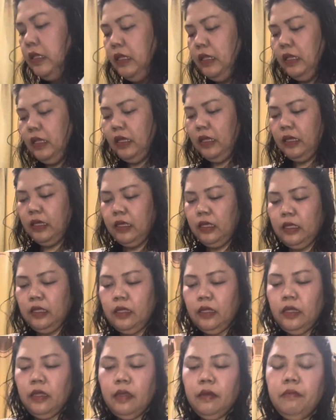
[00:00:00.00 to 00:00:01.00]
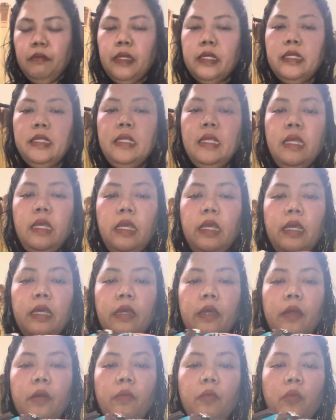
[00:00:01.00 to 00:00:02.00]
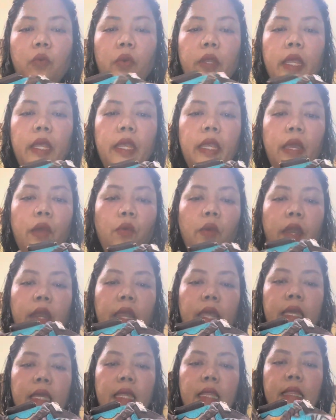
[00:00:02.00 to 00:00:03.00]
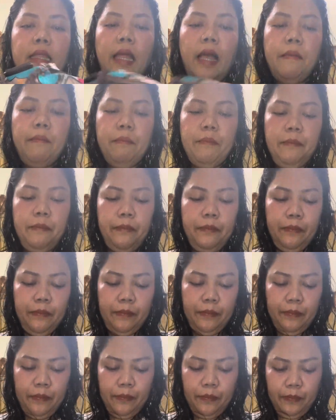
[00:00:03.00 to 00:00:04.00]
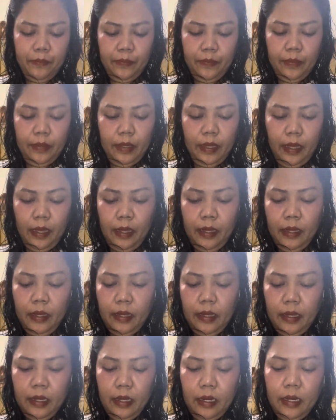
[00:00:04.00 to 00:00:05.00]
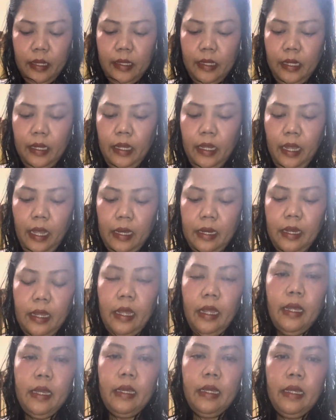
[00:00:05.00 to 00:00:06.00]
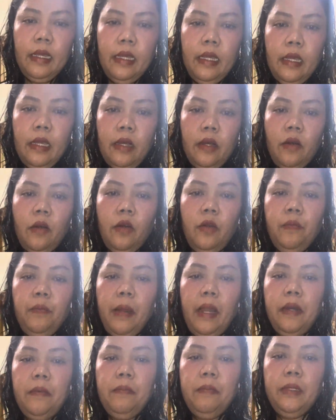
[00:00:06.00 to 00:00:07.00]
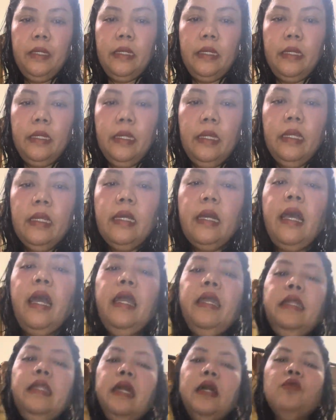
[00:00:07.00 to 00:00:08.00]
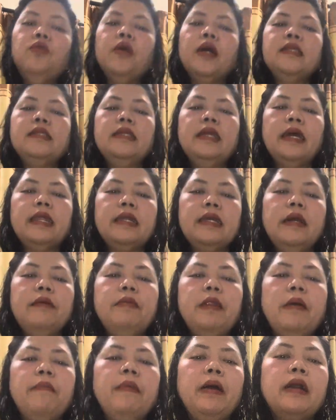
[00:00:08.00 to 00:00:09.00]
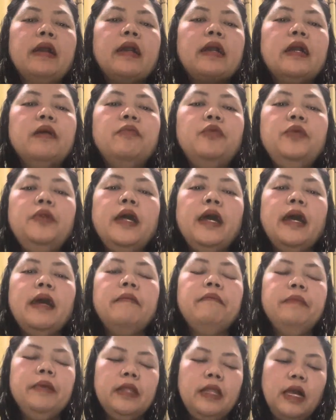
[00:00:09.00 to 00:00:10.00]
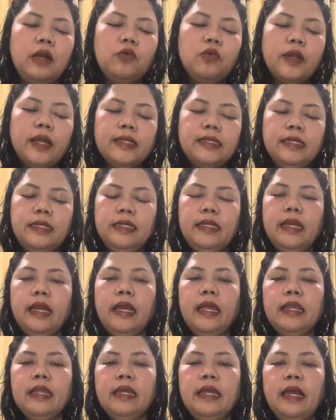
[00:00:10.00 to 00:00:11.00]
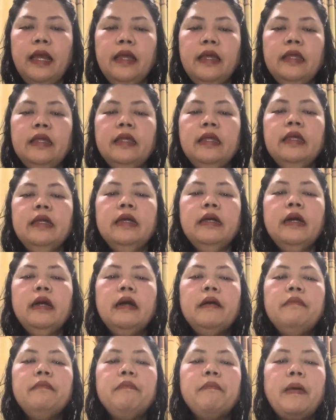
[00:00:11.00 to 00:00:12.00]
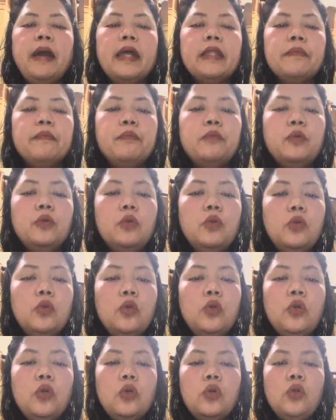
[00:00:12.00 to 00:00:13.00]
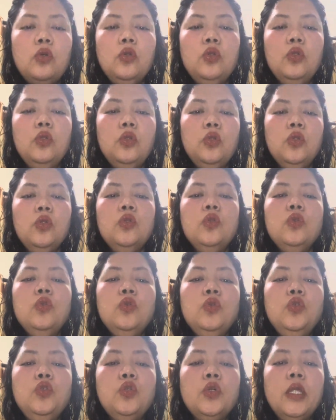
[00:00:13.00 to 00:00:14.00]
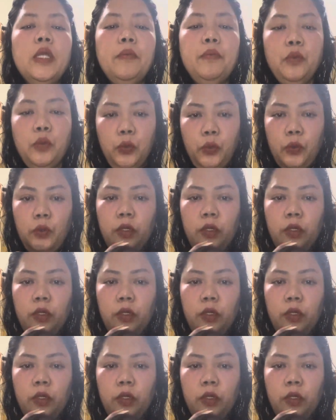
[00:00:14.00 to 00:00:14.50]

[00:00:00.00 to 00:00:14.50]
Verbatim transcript: nih bersih puringnya warna hitam ya di sini ada compartment kakak ini aku kasih harga berapa kakak bunda ambil aku kasih di harga 47.000 47.000